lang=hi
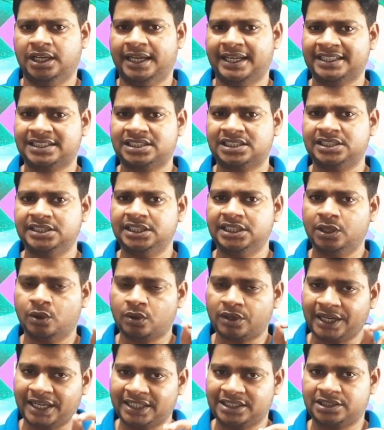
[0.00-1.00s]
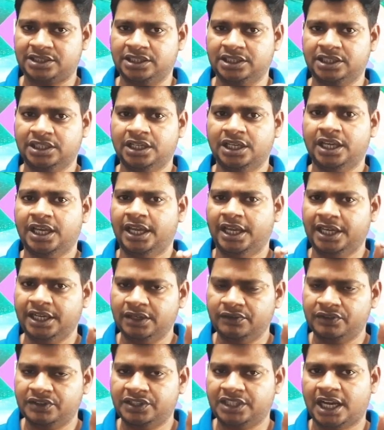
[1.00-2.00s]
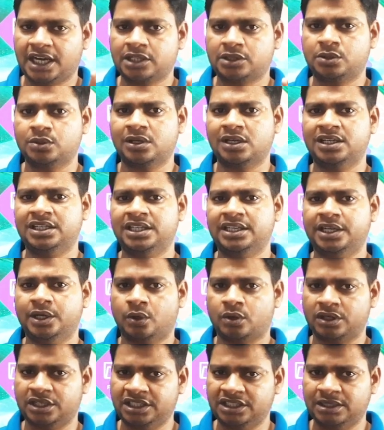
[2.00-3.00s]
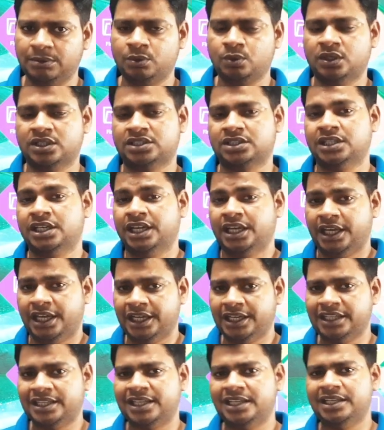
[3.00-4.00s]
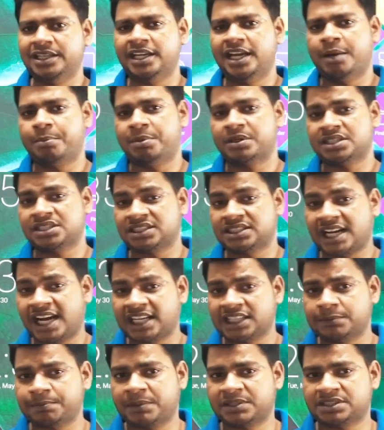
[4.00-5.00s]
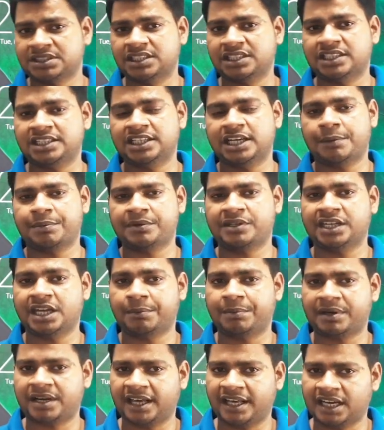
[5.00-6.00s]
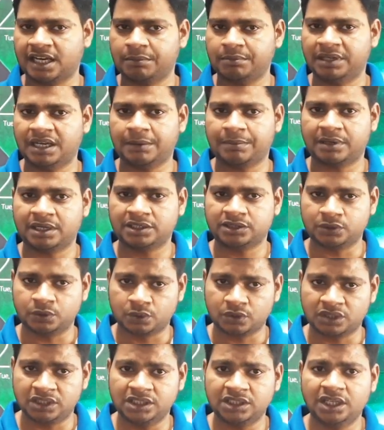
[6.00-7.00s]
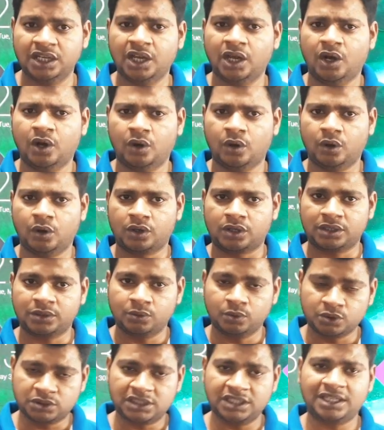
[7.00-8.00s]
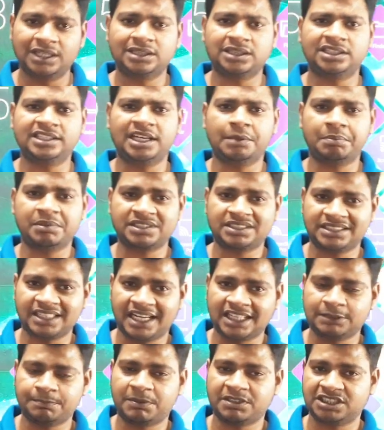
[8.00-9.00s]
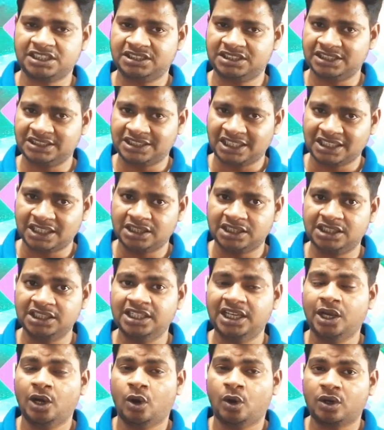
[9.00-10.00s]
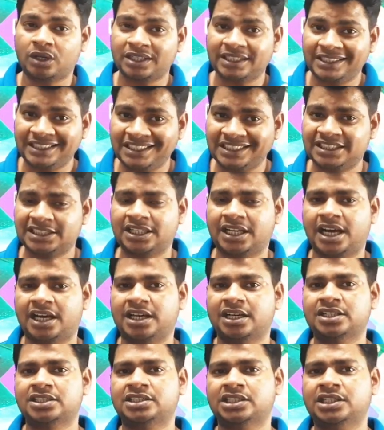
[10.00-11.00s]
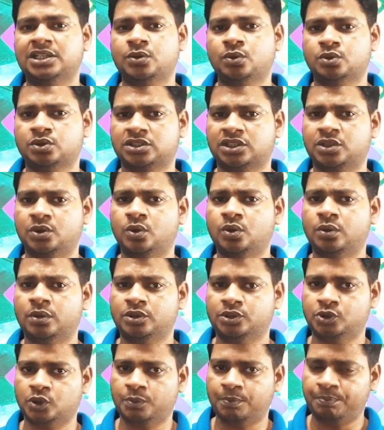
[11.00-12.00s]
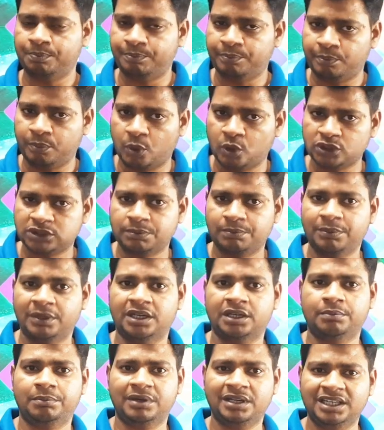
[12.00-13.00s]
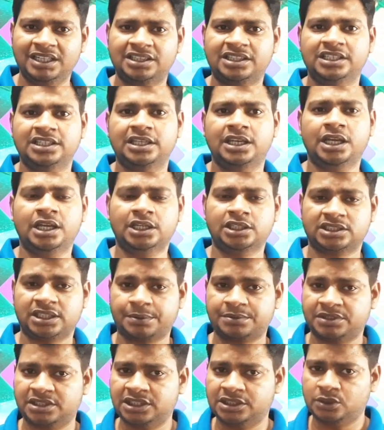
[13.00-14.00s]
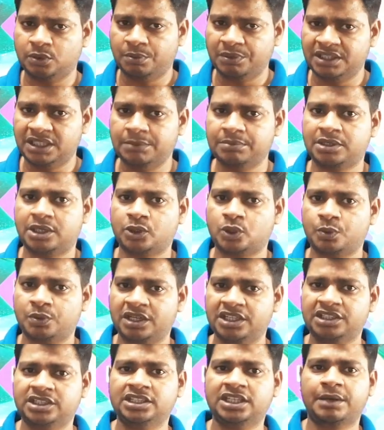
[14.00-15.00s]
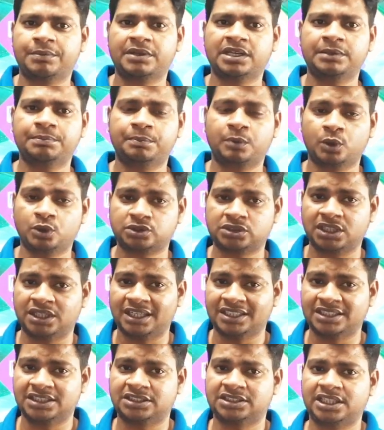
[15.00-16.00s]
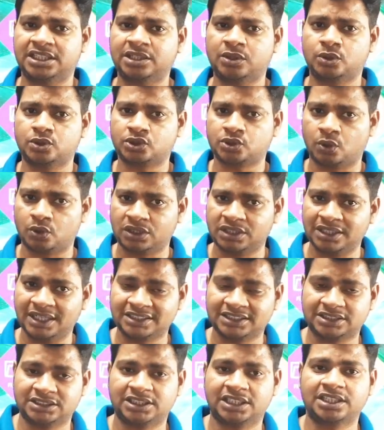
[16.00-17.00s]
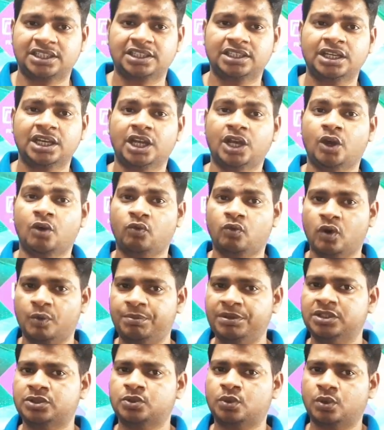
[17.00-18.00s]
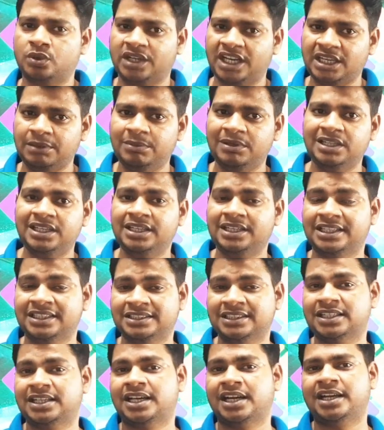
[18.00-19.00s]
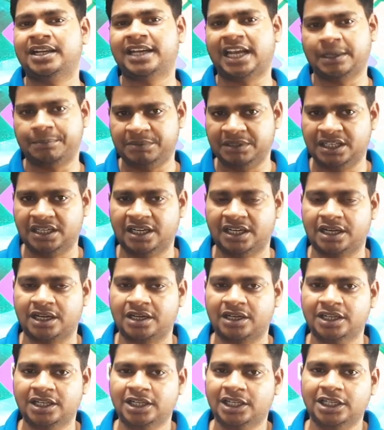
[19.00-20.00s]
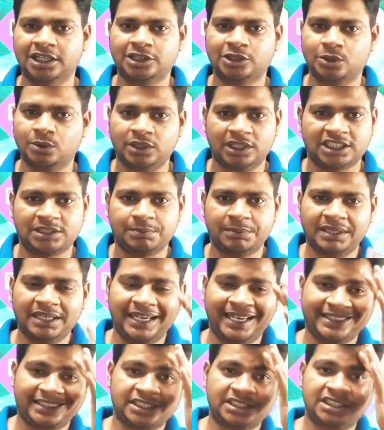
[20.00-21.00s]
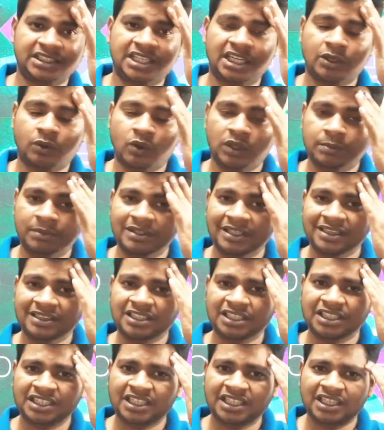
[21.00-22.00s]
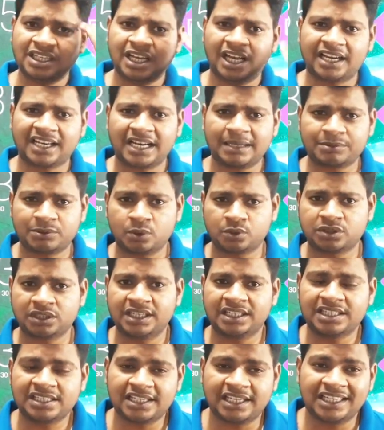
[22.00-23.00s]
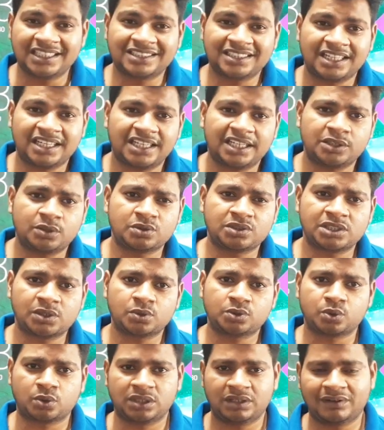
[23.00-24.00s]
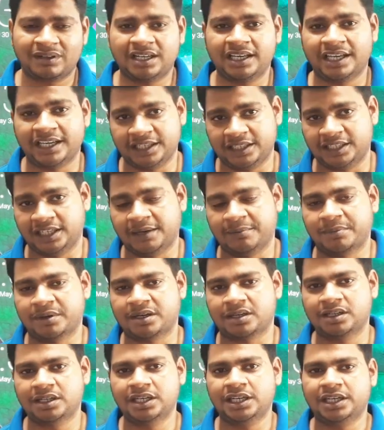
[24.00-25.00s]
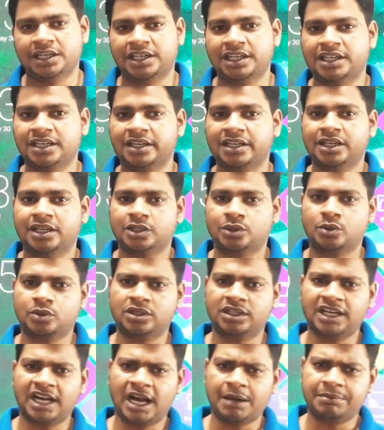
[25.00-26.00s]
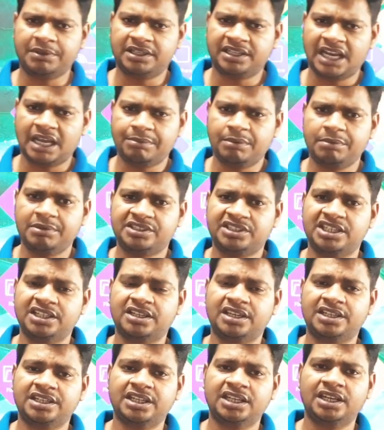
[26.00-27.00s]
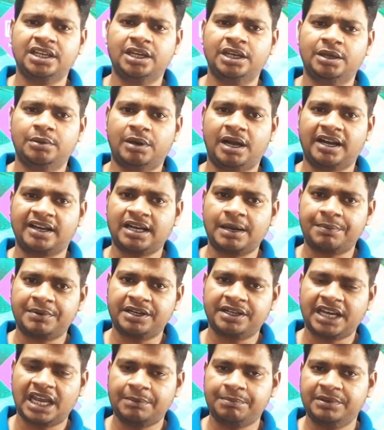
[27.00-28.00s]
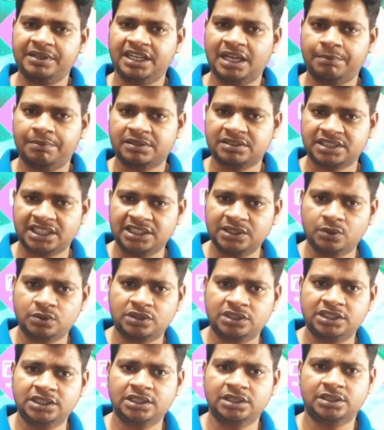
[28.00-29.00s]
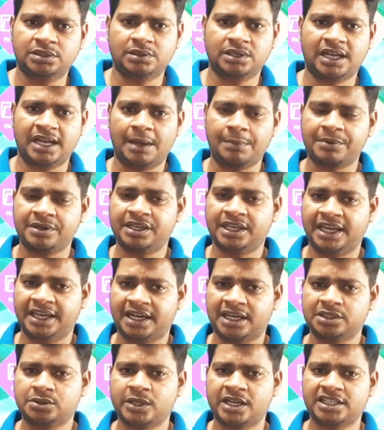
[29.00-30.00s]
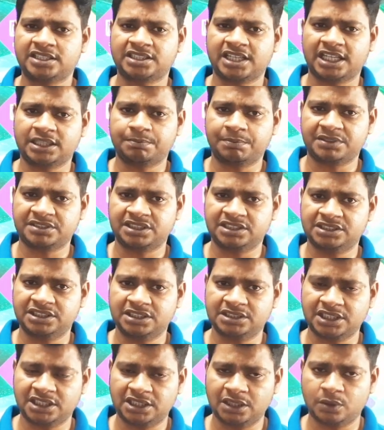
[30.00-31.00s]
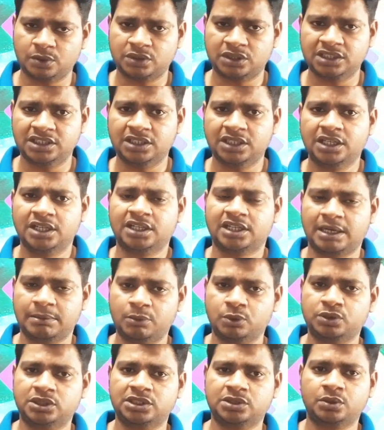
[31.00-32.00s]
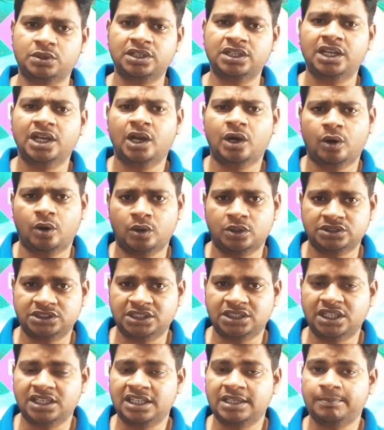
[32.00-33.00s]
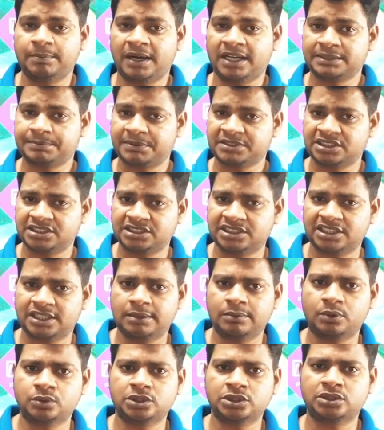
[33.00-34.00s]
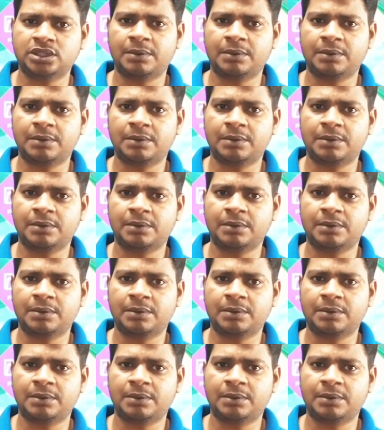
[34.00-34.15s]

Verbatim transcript: एस सी और एस टी इन विद्यार्थियों के लिए और ई डब्ल्यू एस इनके लिए यहाँ पर सात परसेंट की आपके यहाँ पर एरर में आपका छूट थी और उसकी गलती यहाँ पर सात परसेंट से ज़्यादा थी और इस कारण से उसको जो पोस्ट मिलनी थी सबसे जो मिनिमम कट ऑफ गई थी आपकी पोस्टल असिस्टेंट और सोर्डिंग असिस्टेंट की वो भी उसको नहीं मिली किसके कारण टाइपिंग के कारण तो इसमें एसएससी की कोई भी गलती नहीं है अगर आप सोच रहे हैं कि केस करेंगे तो उससे कुछ होने वाला है नहीं यहाँ पर ठीक है क्योंकि आपने टाइपिंग मिस्टेक करिए अगर आपकी टाइपिंग यहाँ पर सही होती आपकी एरर जो है सात परसेंट से ज़्यादा होती कम होती सॉरी और जनरल की पाँच परसेंट से कम होती तो